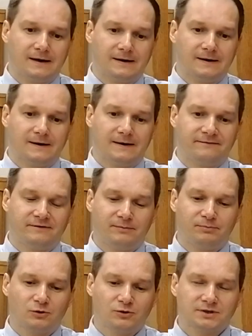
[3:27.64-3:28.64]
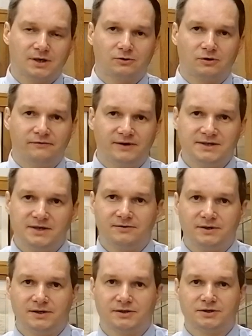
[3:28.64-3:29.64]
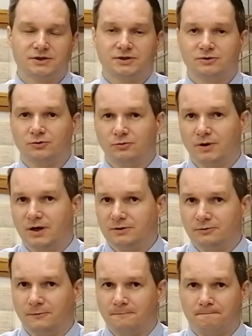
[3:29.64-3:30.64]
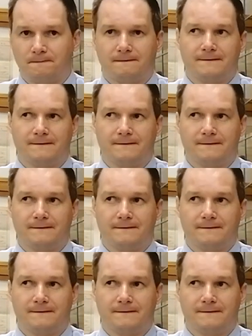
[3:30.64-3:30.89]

а, вопрос, который возник в 1936 году,